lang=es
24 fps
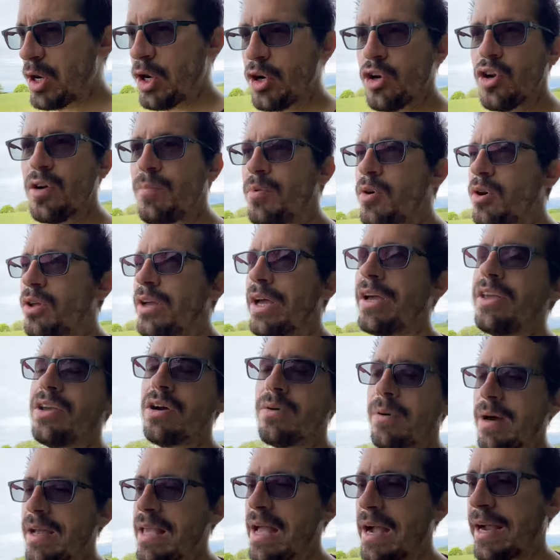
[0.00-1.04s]
Pero no porque
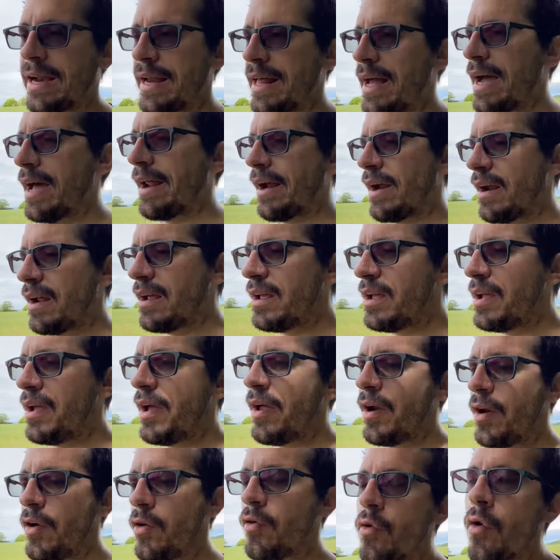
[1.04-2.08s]
yo vaya a crear
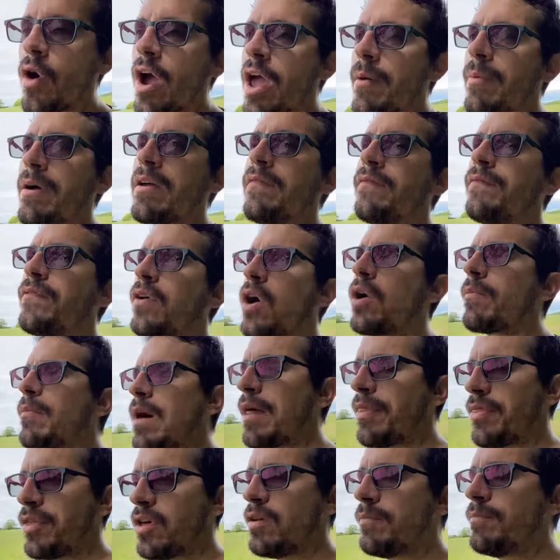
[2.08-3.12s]
nueva
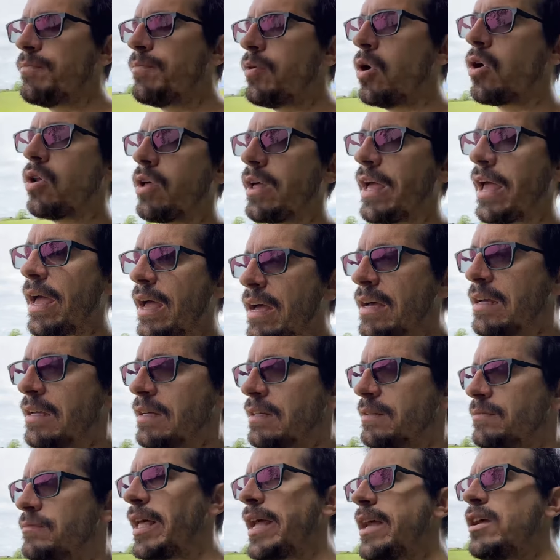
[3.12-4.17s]
información, porque
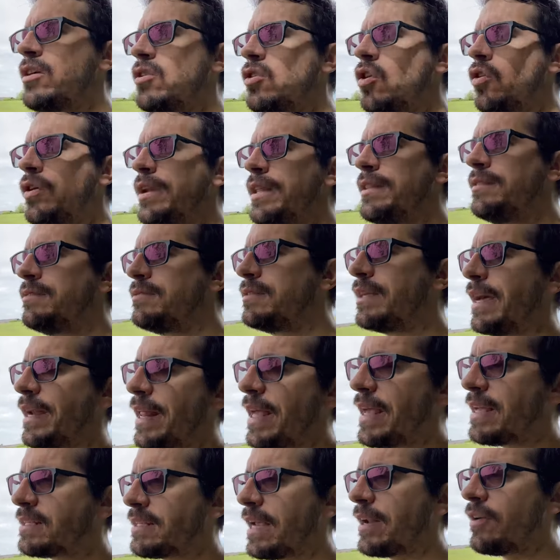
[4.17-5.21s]
tengo un
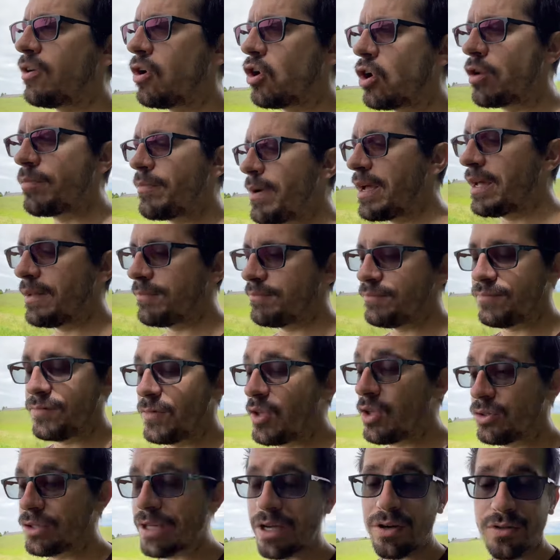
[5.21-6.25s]
interés enorme.
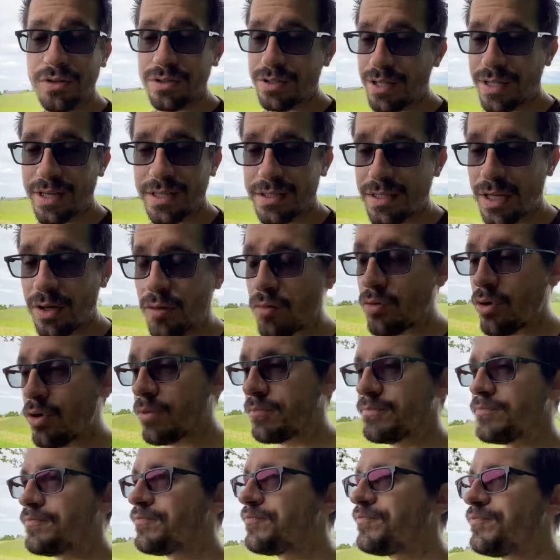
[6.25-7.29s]
No tengo interés ninguno.
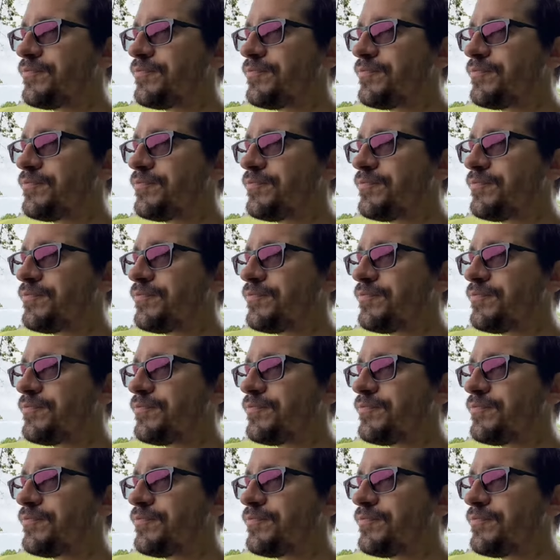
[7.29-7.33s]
